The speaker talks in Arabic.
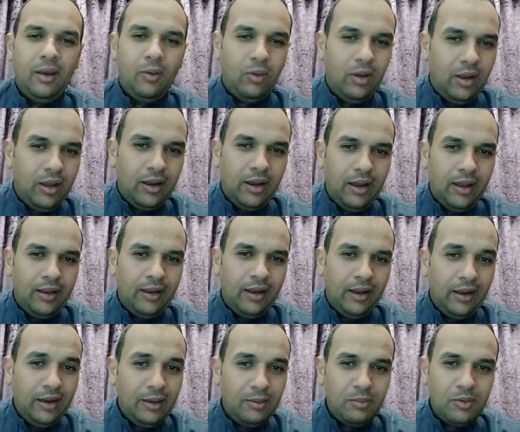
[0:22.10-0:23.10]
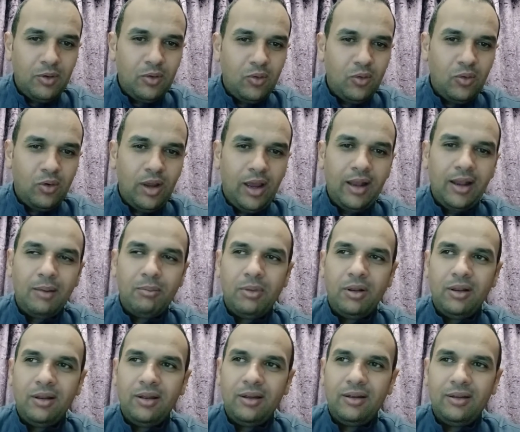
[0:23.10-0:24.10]
والله انا حلمي واعلم
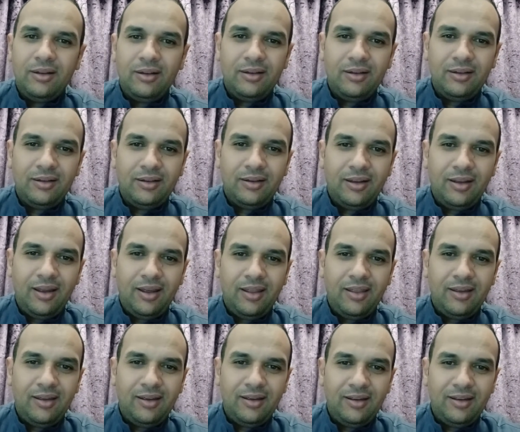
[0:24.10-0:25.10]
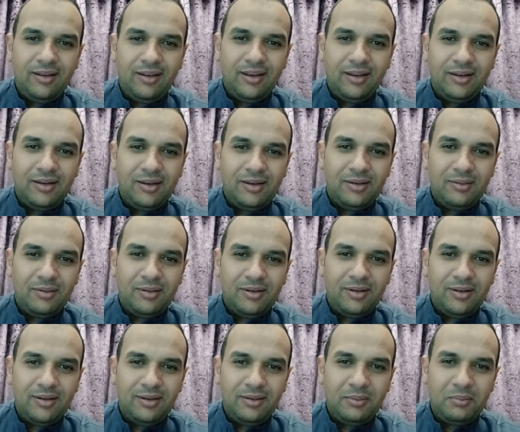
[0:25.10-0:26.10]
الله ان هذا يعني
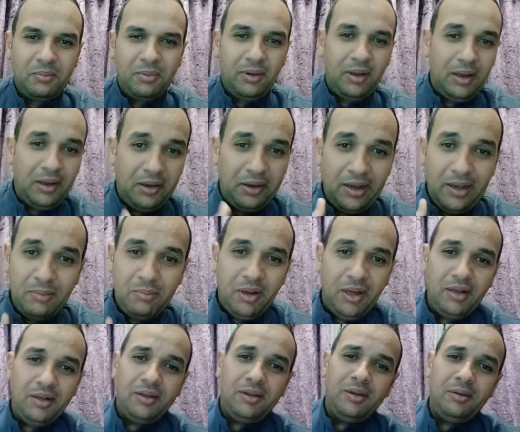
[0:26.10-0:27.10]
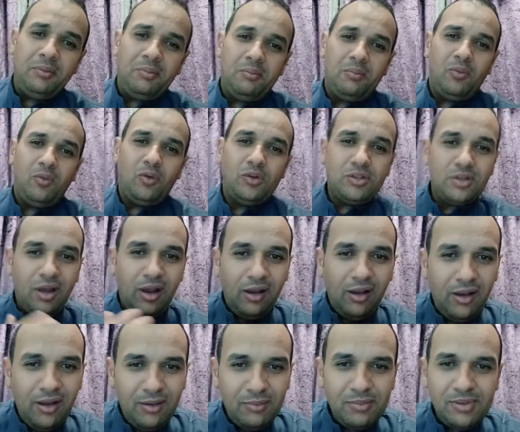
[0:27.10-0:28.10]
حلم عندي وان شاء
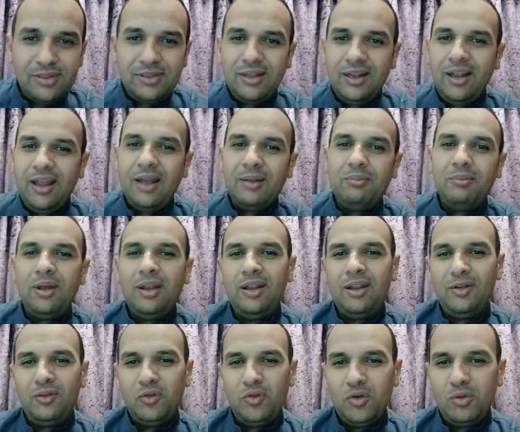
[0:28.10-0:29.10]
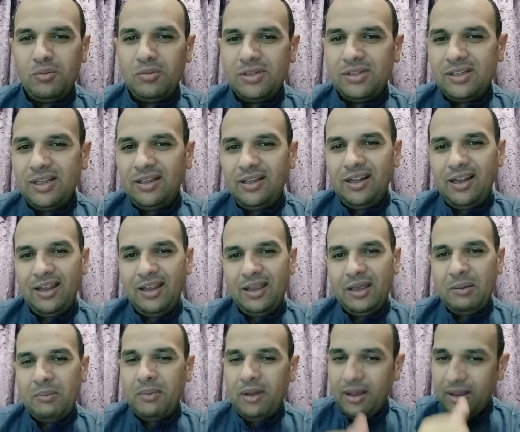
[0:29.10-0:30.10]
الله باذن الله اتمنى ان يوم من ذات
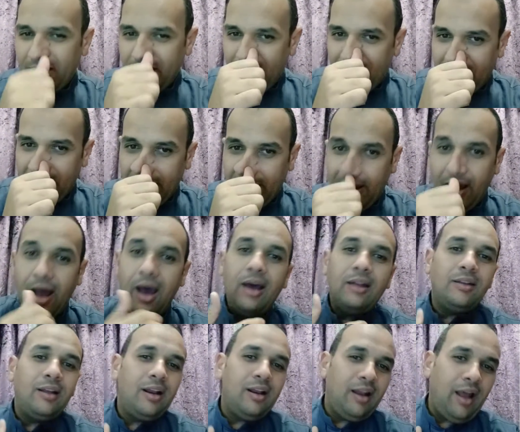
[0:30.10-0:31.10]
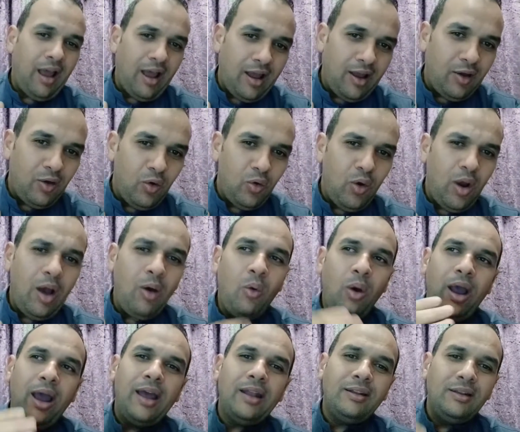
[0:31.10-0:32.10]
الايام اقدر احققه او
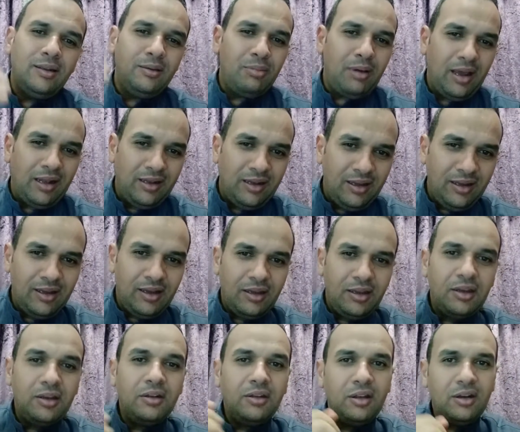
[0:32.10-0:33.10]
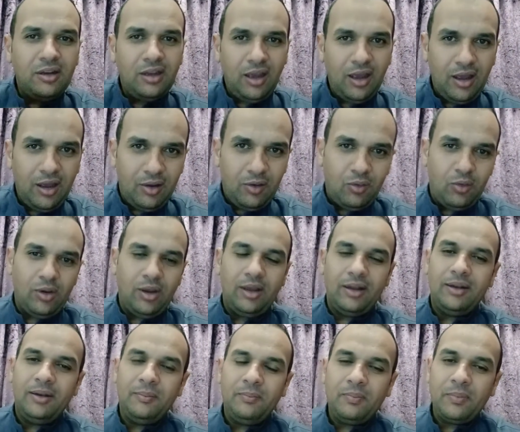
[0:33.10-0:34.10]
حد بعدية يقدر يحققه
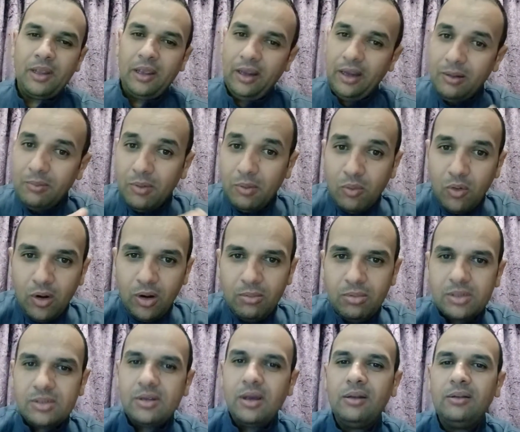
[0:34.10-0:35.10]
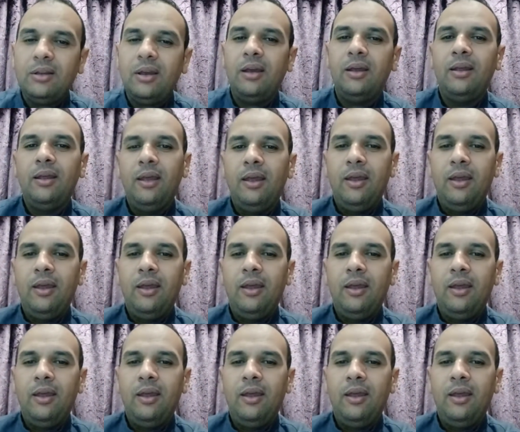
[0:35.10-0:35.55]
يعني حلم بكل بساطة